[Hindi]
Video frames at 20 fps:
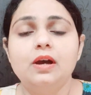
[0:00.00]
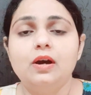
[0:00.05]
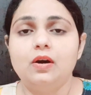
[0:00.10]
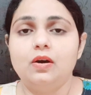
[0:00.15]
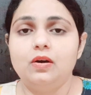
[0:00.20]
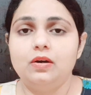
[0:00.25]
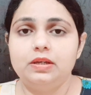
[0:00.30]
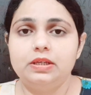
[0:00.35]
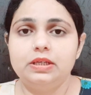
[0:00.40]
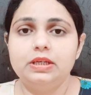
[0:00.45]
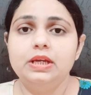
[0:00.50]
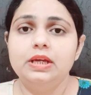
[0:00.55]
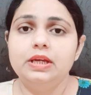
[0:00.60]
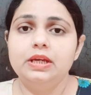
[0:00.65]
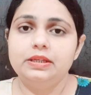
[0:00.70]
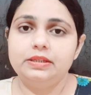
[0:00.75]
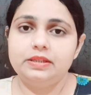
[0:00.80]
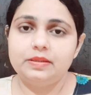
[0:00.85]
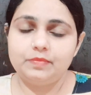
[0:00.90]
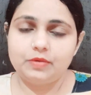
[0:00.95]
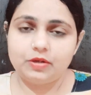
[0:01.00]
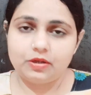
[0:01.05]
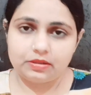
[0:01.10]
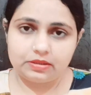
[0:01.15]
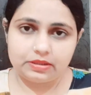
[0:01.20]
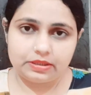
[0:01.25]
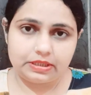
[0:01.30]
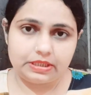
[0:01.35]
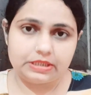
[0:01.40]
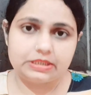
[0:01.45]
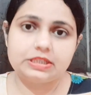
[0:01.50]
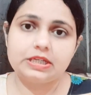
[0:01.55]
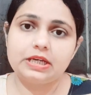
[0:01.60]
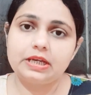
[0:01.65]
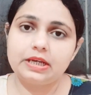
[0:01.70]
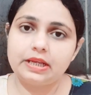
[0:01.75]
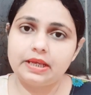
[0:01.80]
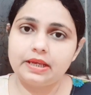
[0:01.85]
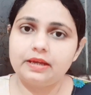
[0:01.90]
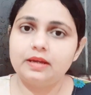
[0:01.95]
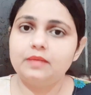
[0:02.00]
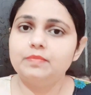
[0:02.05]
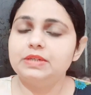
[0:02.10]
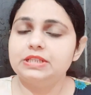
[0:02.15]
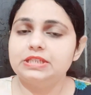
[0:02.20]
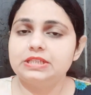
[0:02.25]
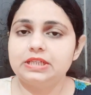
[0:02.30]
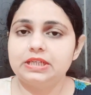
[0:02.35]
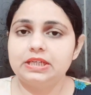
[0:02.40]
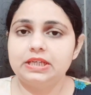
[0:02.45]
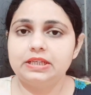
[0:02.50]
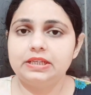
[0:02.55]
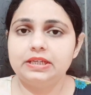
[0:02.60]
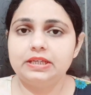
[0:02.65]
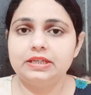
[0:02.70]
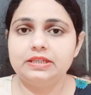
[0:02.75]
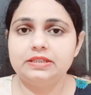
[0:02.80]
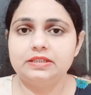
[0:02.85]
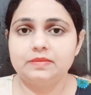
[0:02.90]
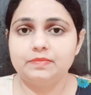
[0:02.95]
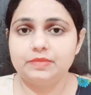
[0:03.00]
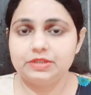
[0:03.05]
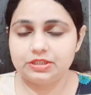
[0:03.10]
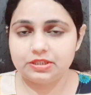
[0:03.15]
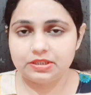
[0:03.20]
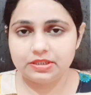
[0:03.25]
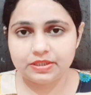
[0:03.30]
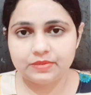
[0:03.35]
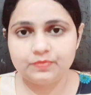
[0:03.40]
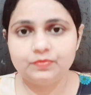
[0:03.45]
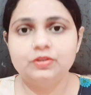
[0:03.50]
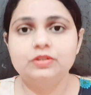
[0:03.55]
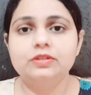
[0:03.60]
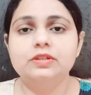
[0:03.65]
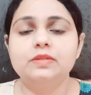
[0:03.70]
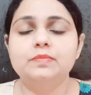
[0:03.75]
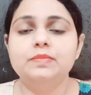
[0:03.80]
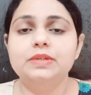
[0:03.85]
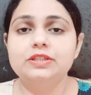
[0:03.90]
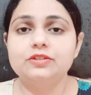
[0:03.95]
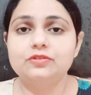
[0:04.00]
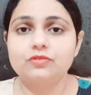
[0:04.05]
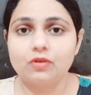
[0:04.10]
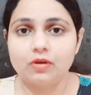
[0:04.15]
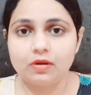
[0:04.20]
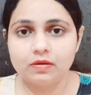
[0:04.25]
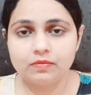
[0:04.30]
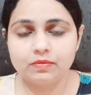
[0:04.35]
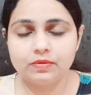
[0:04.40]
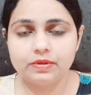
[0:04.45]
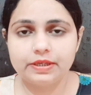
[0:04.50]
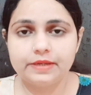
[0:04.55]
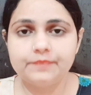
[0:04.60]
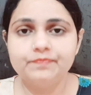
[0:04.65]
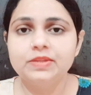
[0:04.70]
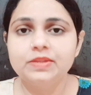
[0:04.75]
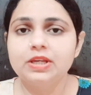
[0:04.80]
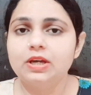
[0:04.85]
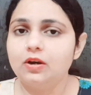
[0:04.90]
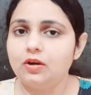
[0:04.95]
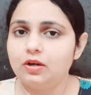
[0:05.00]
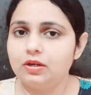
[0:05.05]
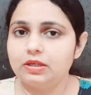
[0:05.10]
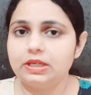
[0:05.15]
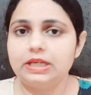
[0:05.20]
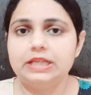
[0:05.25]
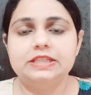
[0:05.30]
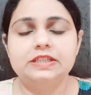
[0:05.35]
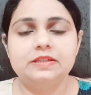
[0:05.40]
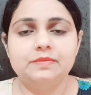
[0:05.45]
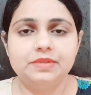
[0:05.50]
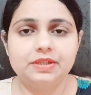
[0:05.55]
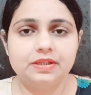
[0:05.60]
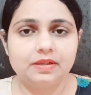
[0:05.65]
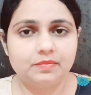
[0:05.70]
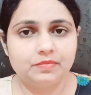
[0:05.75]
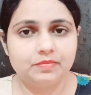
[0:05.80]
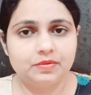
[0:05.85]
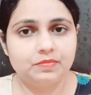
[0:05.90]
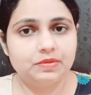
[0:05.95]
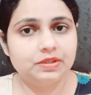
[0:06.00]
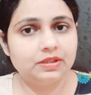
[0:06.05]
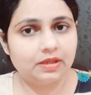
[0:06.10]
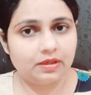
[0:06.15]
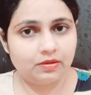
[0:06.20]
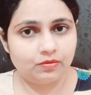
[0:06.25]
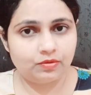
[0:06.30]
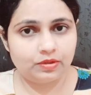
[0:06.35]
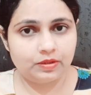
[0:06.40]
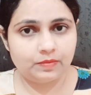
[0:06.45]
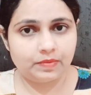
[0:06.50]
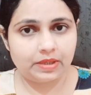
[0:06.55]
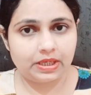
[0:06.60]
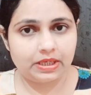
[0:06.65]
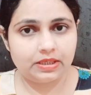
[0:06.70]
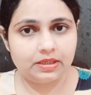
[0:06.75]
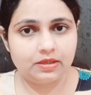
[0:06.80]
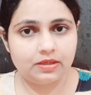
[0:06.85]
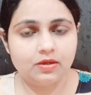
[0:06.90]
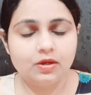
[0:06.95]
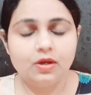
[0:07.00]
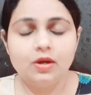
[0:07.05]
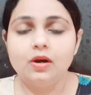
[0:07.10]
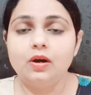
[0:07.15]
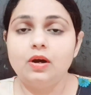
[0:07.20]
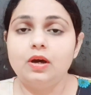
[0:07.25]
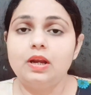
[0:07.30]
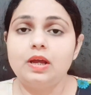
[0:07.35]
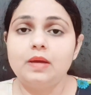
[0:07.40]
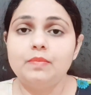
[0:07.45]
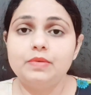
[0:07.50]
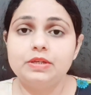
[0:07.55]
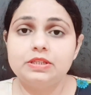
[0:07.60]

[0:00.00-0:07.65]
और ये बहुत अच्छा रहेगा बच्चे के लिए इससे बच्चे की इम्यूनिटी भी स्ट्रांग होगी और कैल्शियम की कमी भी नहीं होने पाएगी और आप